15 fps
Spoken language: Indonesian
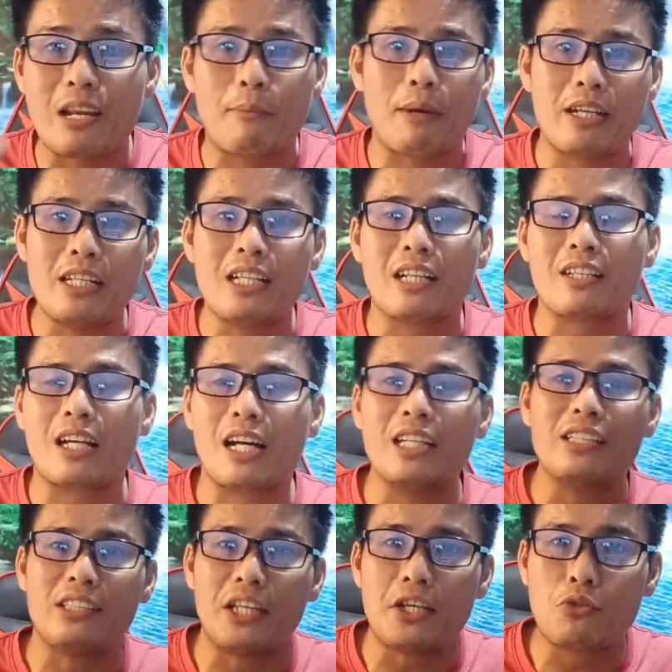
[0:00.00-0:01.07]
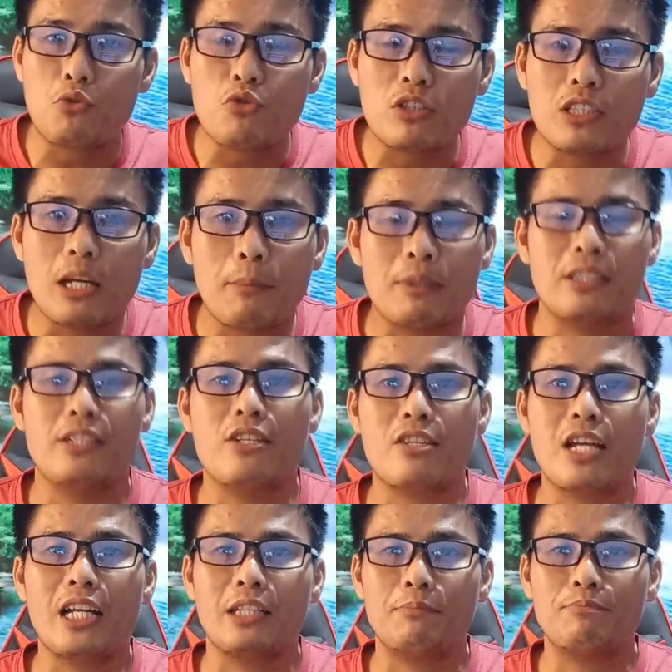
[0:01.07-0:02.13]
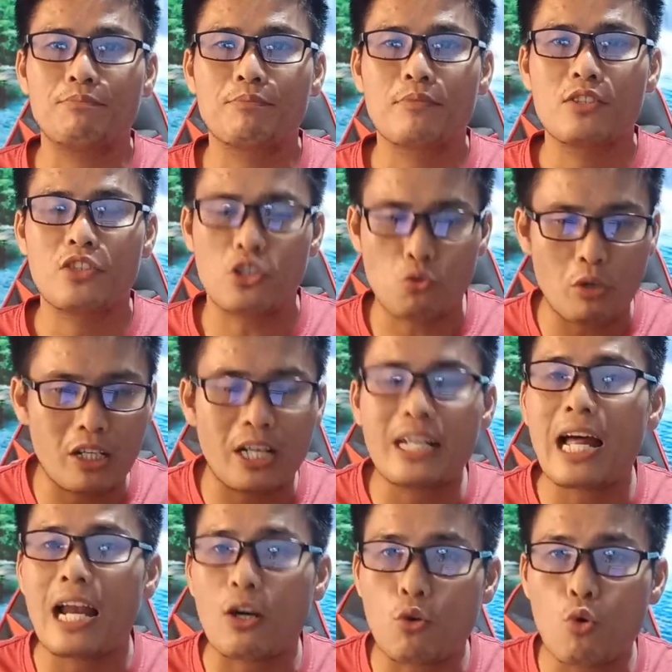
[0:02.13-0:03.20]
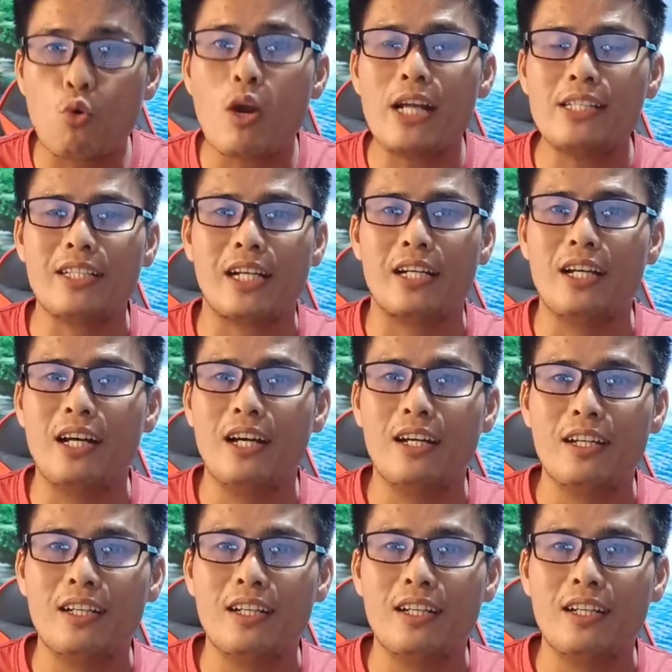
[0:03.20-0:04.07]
selama ini katakan Yesus tidak mati di salib sesuai dengan Al-Qur'annya.